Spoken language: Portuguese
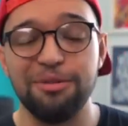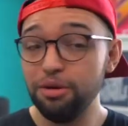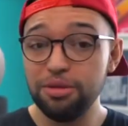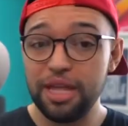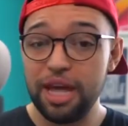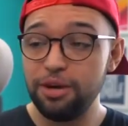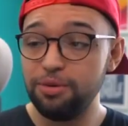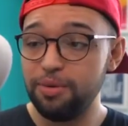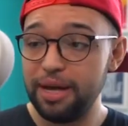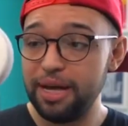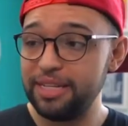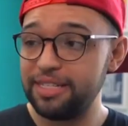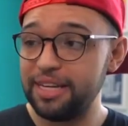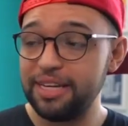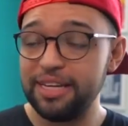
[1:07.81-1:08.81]
Eu tenho
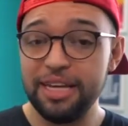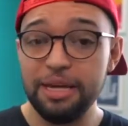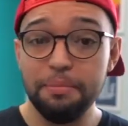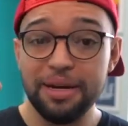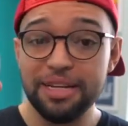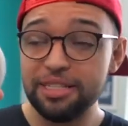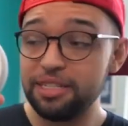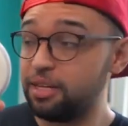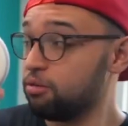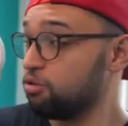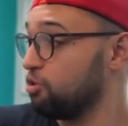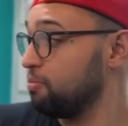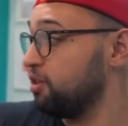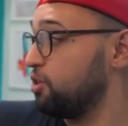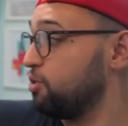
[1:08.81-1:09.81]
esse aqui, mas eu
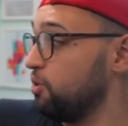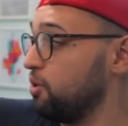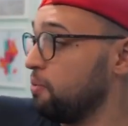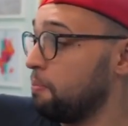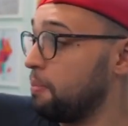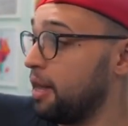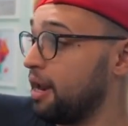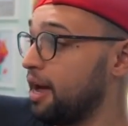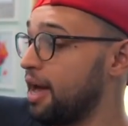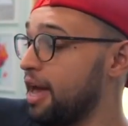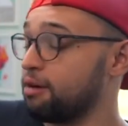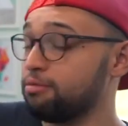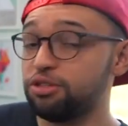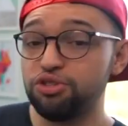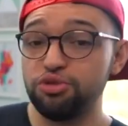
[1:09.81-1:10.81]
substituí pela
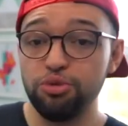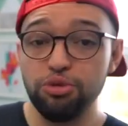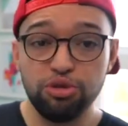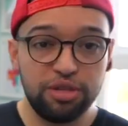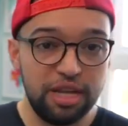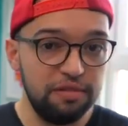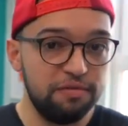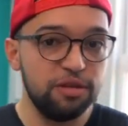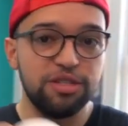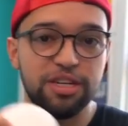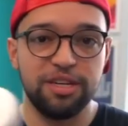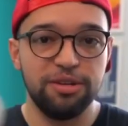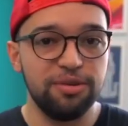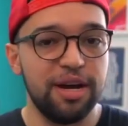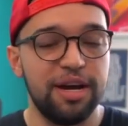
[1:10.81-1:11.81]
Eco Studio, tem vídeos
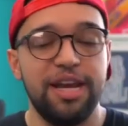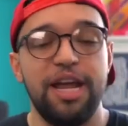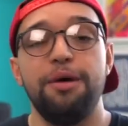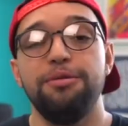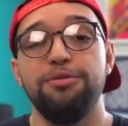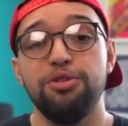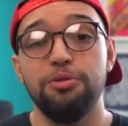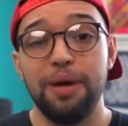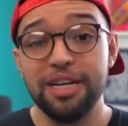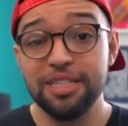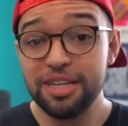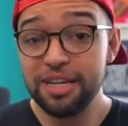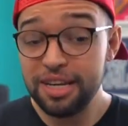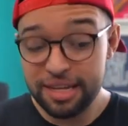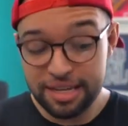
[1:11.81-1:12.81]
aqui no canal e tudo
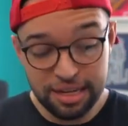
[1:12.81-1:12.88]
mais.